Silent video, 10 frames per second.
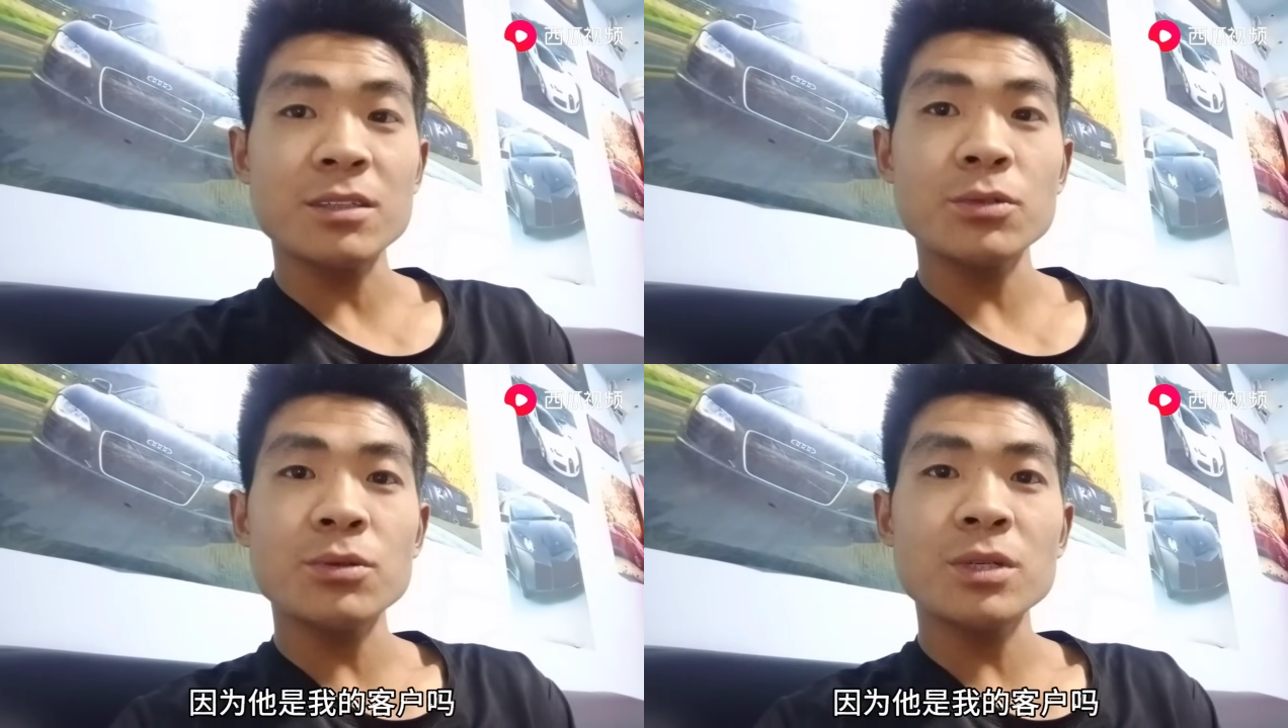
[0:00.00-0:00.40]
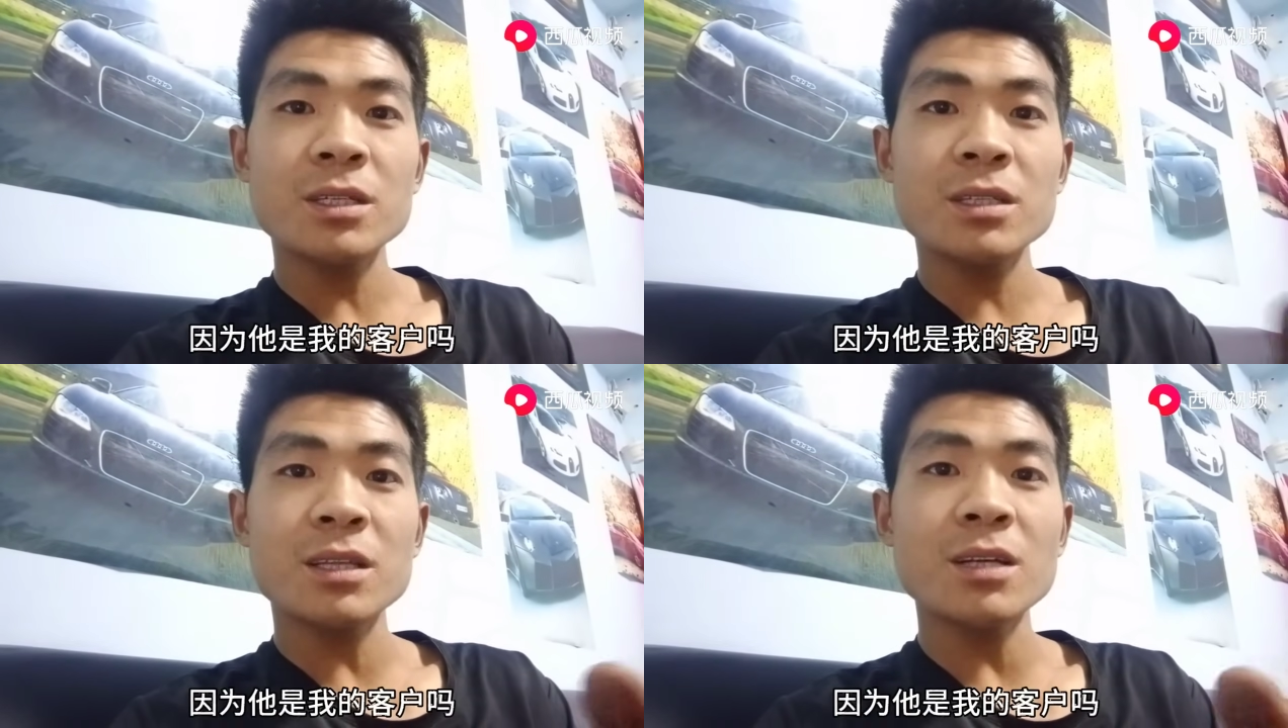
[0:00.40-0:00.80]
因
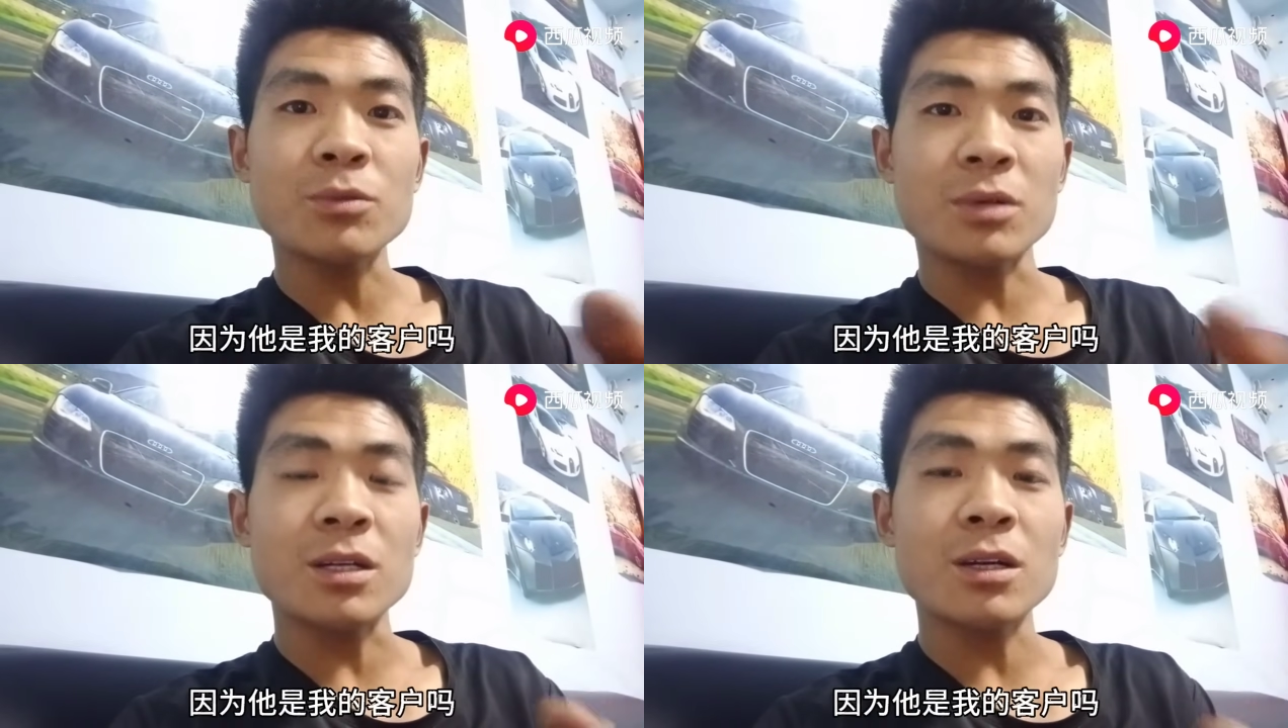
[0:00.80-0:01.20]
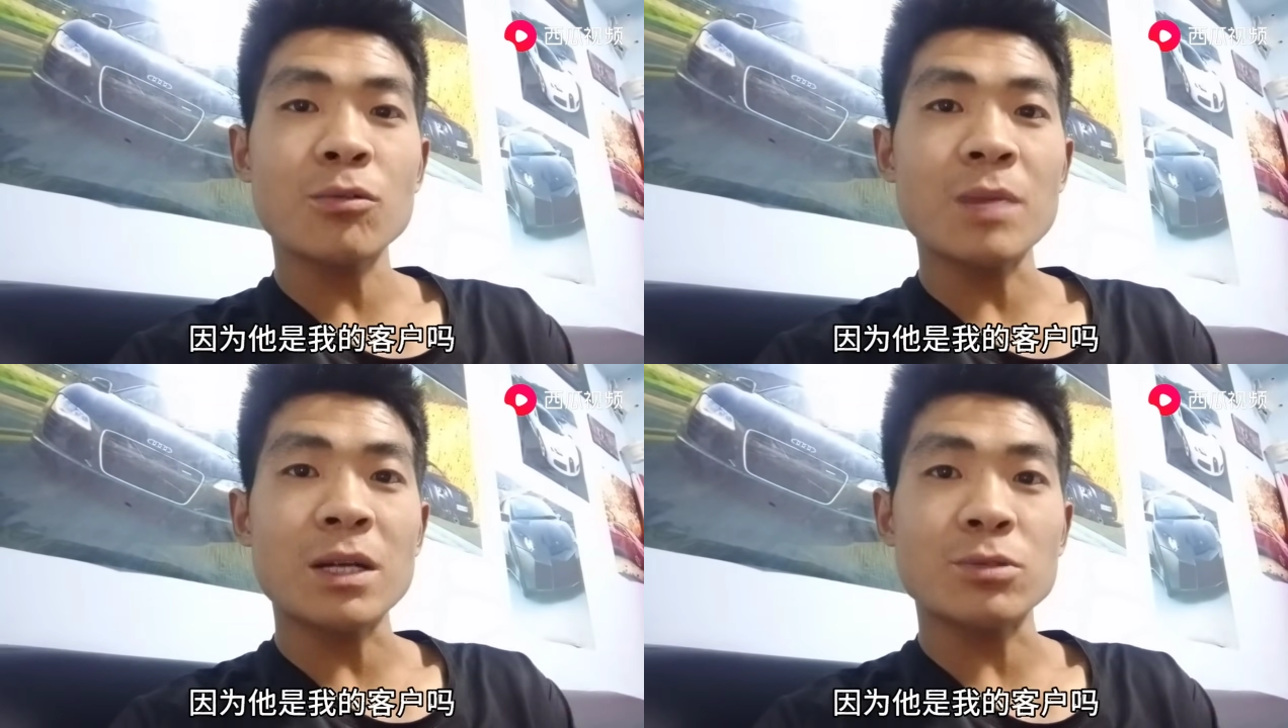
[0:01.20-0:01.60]
为他是我的客
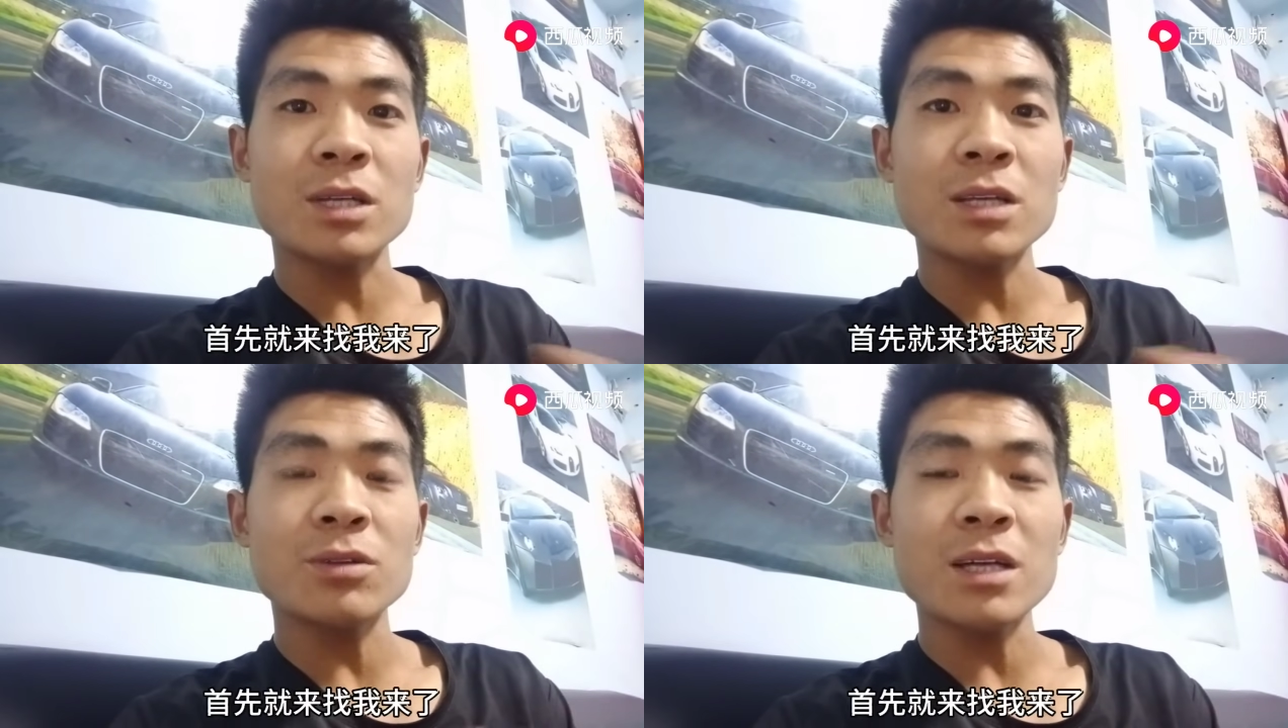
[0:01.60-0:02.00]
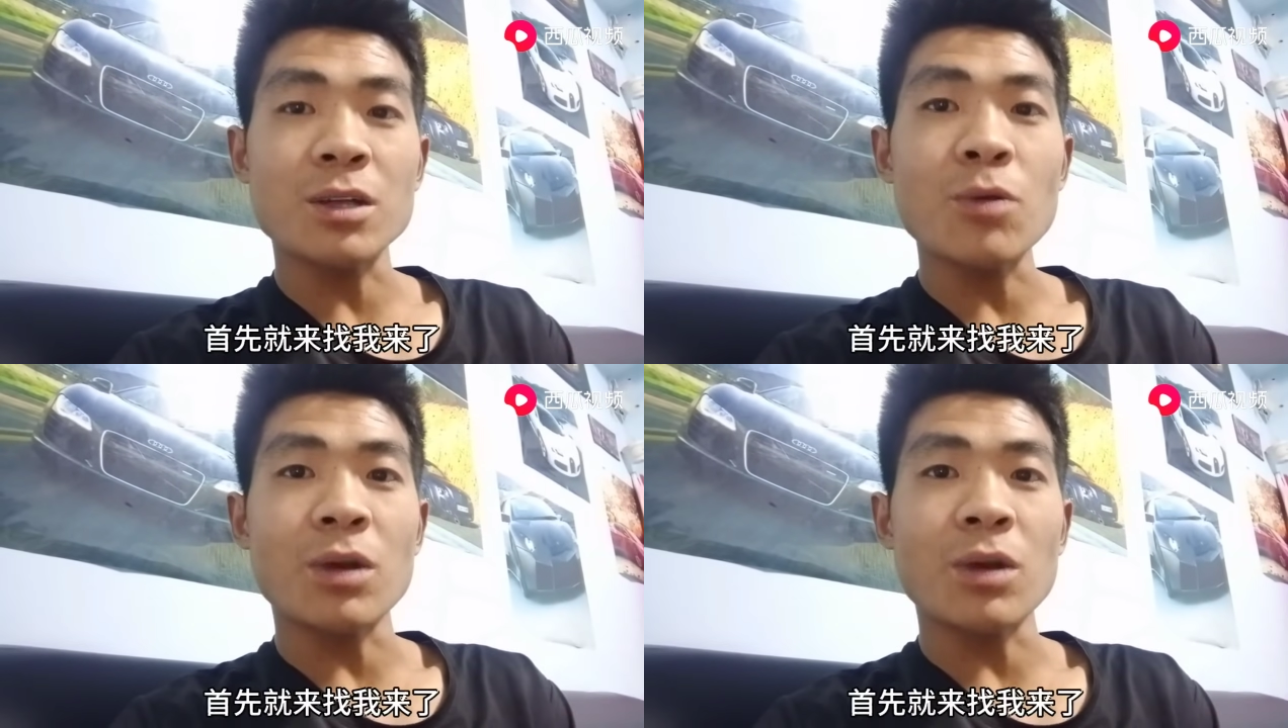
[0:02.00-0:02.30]
户嘛，首先就来找